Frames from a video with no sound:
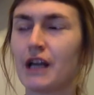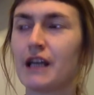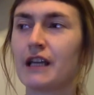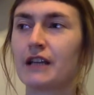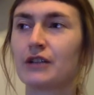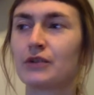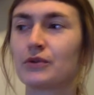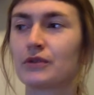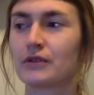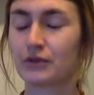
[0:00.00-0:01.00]
И это
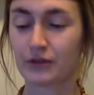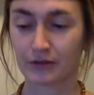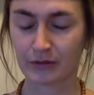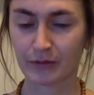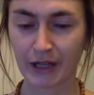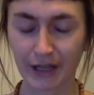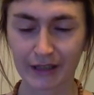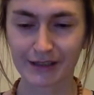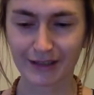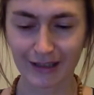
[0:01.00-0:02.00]
а, вот а, про
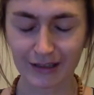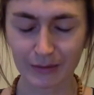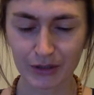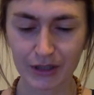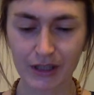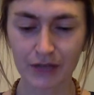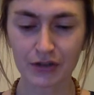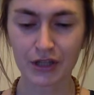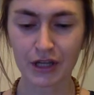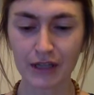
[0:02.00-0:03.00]
рельсы, да, это
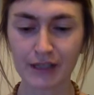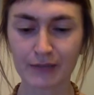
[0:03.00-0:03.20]
потрясающие рельсы,